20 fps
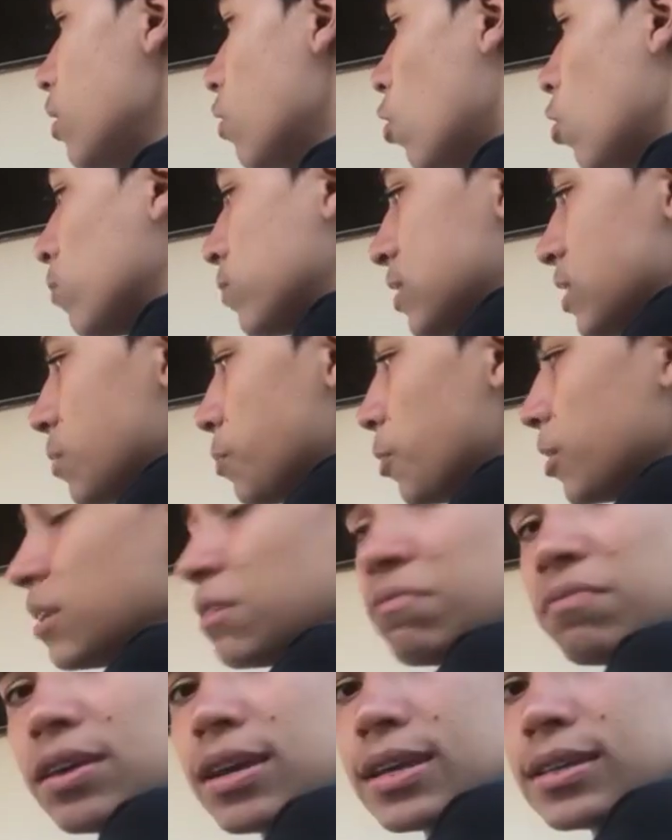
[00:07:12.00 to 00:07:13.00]
Ó, vocês
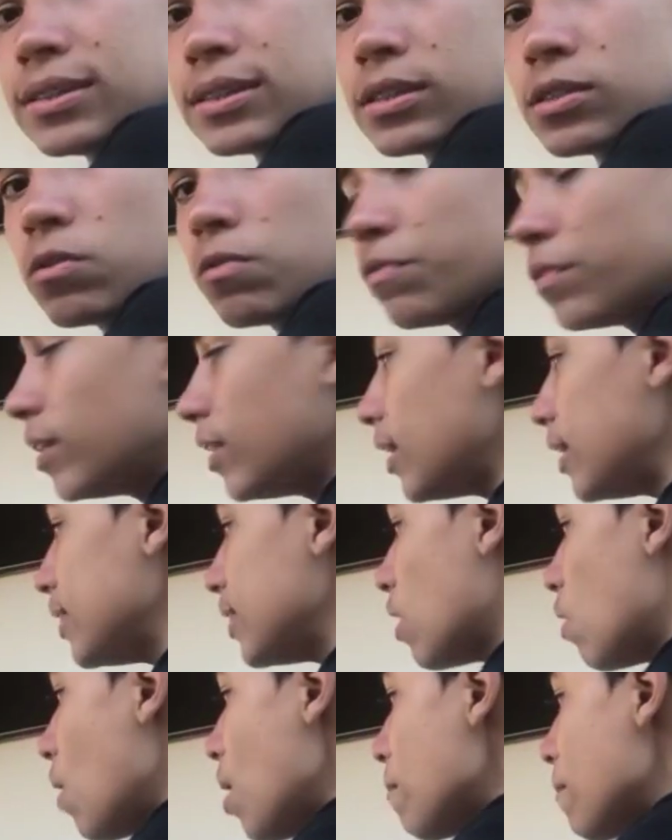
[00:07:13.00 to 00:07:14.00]
podem ver aí, vocês estão vendo aí,
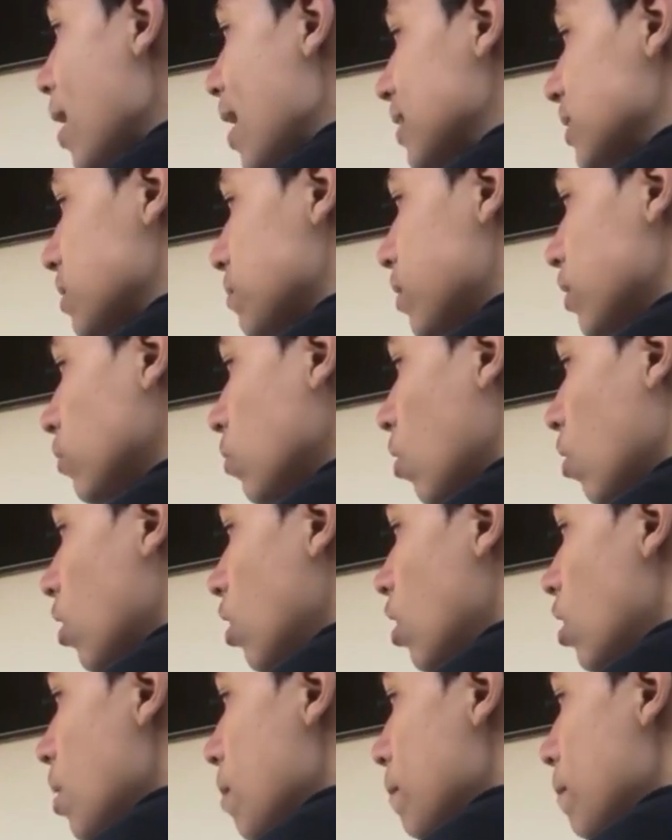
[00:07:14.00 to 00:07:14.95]
não amassa, mano, ó.